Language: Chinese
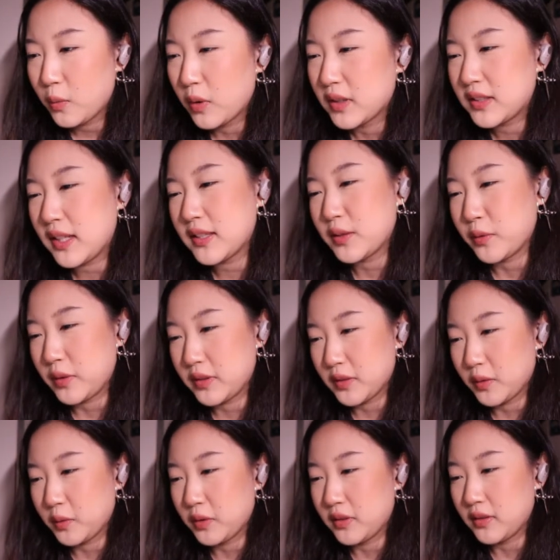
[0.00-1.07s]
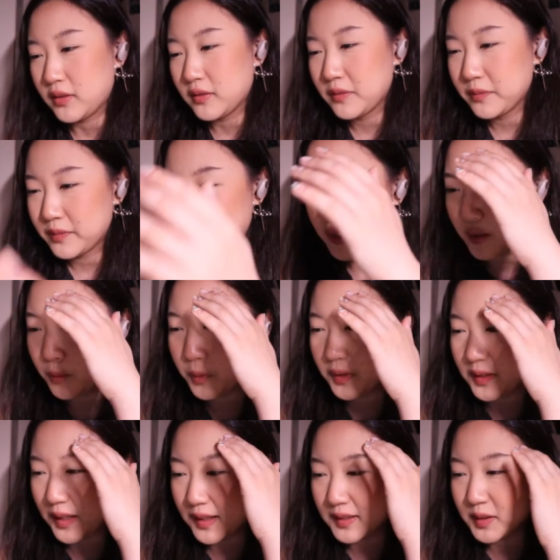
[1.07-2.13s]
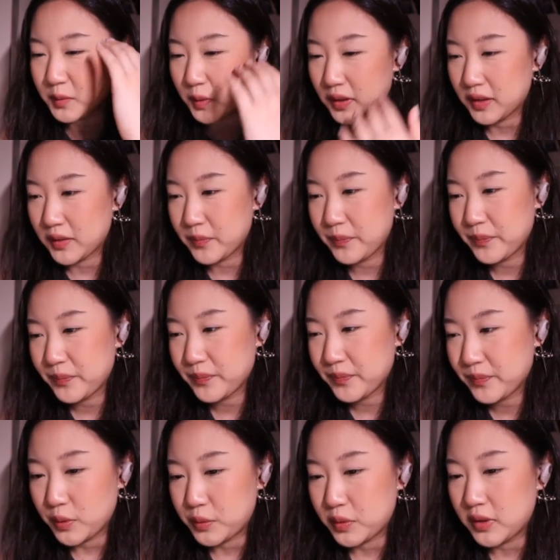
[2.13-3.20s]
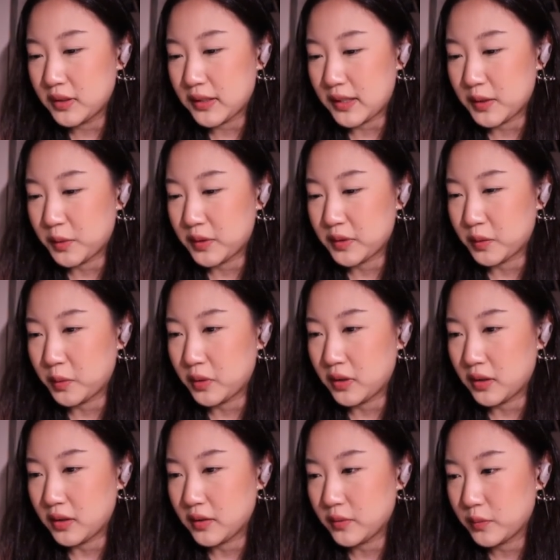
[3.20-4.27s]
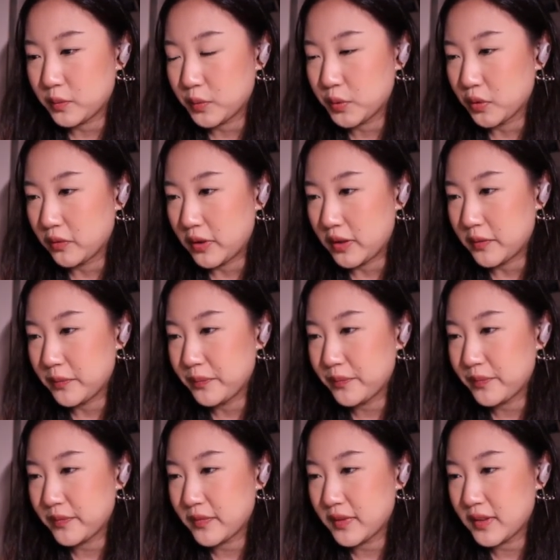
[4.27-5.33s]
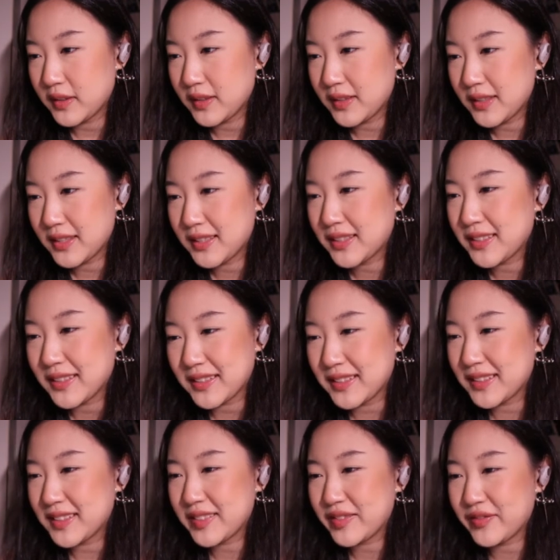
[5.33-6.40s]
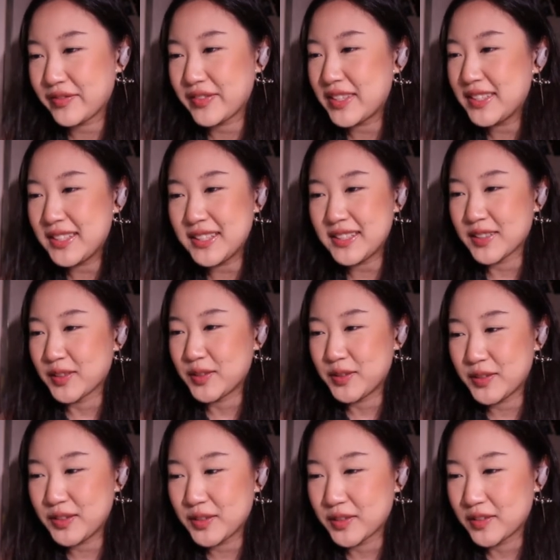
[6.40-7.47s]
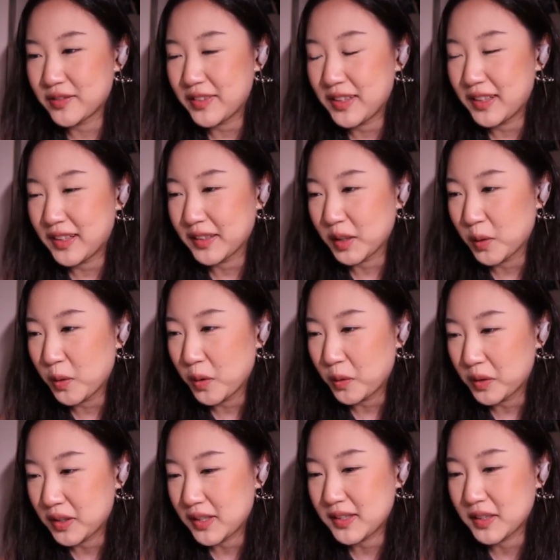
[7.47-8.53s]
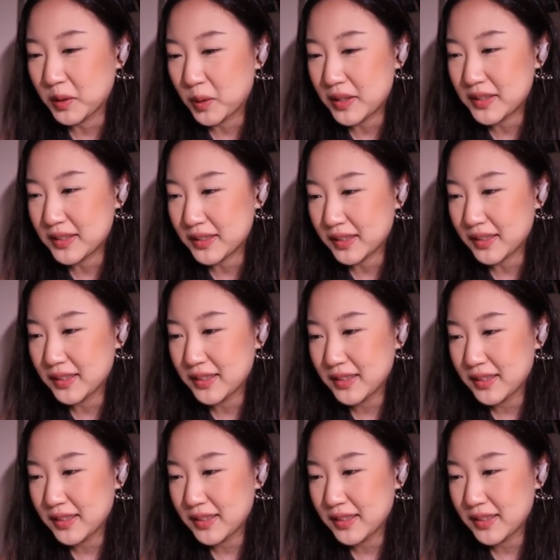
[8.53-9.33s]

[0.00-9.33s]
我要再求一次婚，他会不会打死我呀？我决定再求一次婚了，无所谓。这温馨小居就是为了让你霍霍人际关系的，